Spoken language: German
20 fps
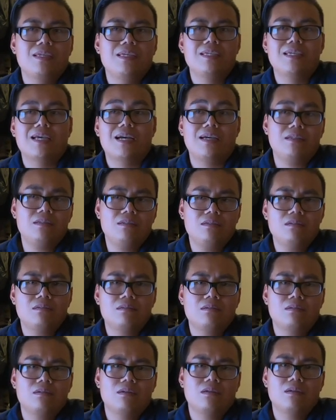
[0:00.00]
Jein,
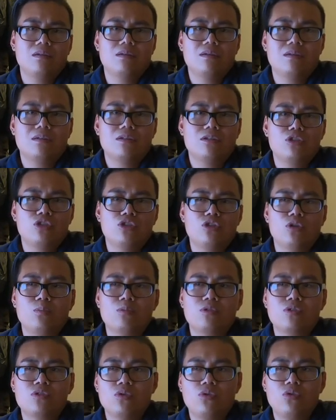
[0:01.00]

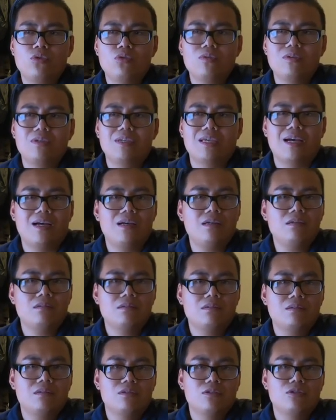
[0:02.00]
stimmt so, ja,
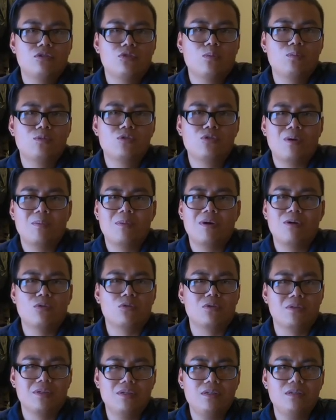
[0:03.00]
stimmt so aber
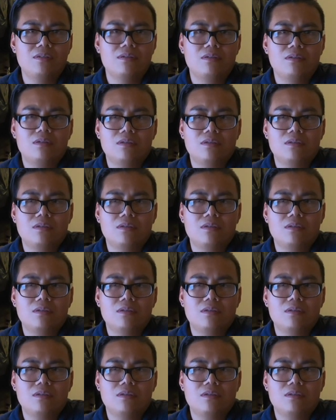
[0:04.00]
auch nicht.